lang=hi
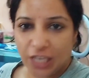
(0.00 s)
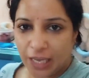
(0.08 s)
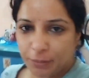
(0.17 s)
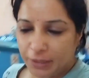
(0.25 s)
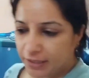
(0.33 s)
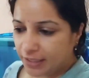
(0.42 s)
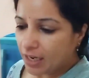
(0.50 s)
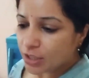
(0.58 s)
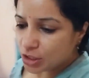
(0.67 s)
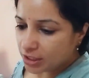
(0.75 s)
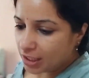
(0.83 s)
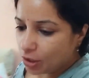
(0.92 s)
चाय बन रही है
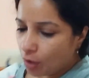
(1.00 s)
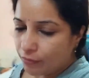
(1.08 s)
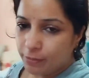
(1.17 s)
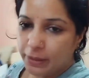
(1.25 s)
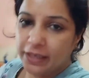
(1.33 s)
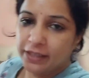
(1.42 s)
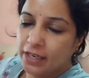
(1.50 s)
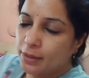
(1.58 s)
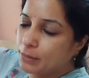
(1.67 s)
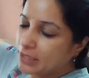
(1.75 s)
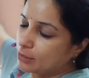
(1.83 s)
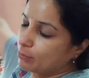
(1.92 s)
हर्षित के लिए कॉफ़ी बन रही
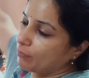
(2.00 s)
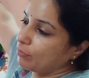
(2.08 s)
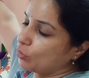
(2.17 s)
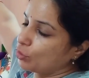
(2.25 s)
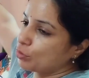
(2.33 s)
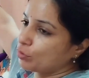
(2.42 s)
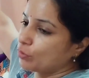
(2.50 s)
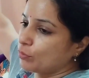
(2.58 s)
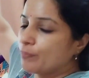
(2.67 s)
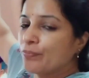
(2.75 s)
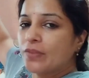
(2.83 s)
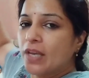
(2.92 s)
है मस्त मैं फ्री हो चुकी
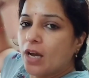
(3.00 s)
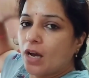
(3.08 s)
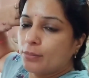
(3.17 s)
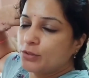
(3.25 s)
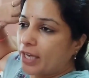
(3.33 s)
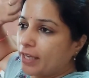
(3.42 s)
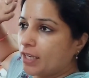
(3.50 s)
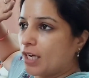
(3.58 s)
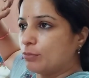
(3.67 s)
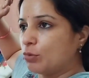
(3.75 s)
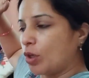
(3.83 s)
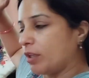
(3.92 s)
हूँ अब जाएंगे
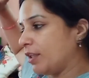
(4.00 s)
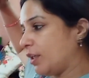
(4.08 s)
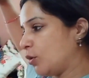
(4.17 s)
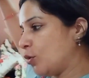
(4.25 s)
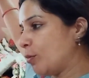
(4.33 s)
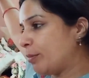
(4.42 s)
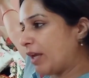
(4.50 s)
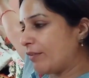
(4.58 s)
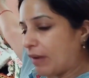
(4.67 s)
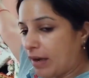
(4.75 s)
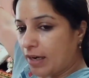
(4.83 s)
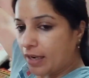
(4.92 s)
हम थोड़ी देर
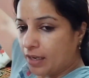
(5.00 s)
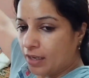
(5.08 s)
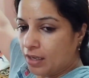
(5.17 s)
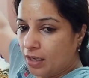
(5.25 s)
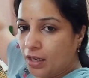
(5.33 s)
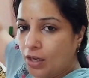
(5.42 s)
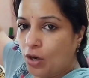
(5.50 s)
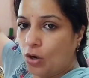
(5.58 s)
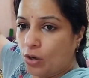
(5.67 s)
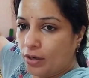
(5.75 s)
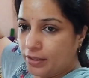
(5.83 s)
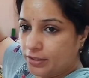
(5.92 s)
घूमने फिरने
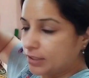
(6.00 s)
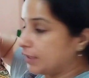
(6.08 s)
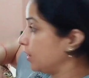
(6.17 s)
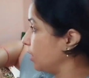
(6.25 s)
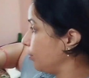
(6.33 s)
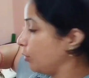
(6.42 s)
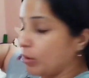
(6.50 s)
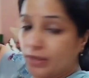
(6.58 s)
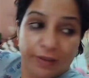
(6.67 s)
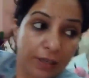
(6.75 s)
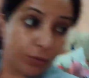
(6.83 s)
और सनसेट भी होने